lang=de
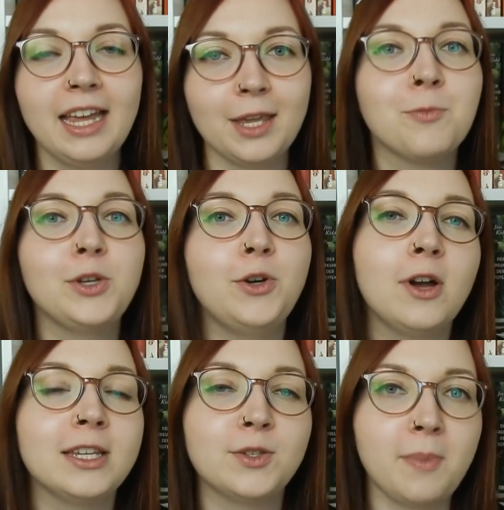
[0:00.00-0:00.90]
Ich möchte
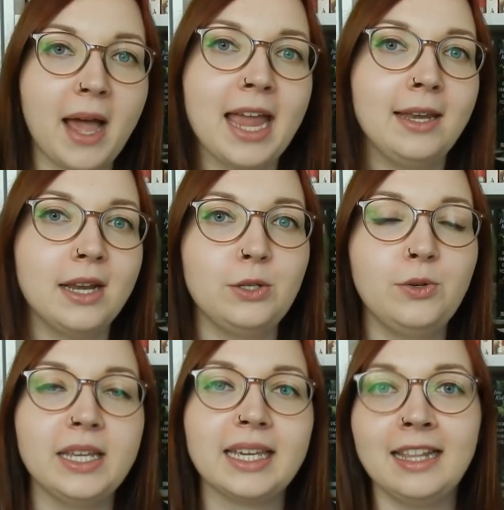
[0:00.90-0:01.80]
euch zum einen
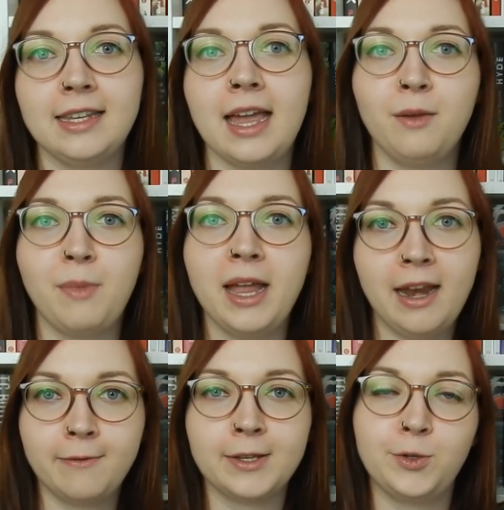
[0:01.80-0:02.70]
natürlich ganz allgemein
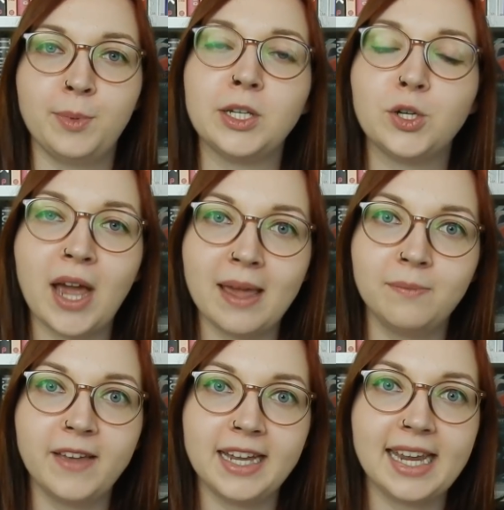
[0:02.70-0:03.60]
etwas über die
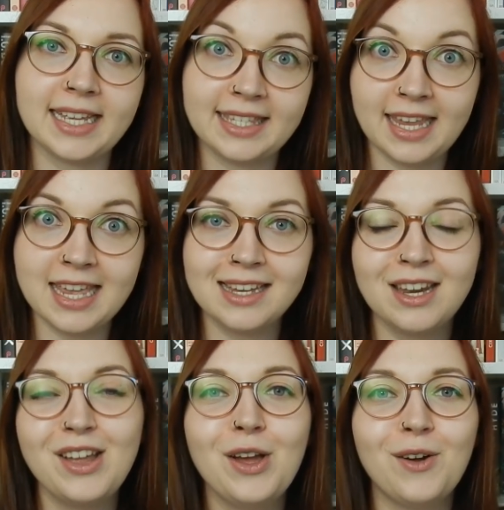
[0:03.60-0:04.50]
Scheibenwelt erzählen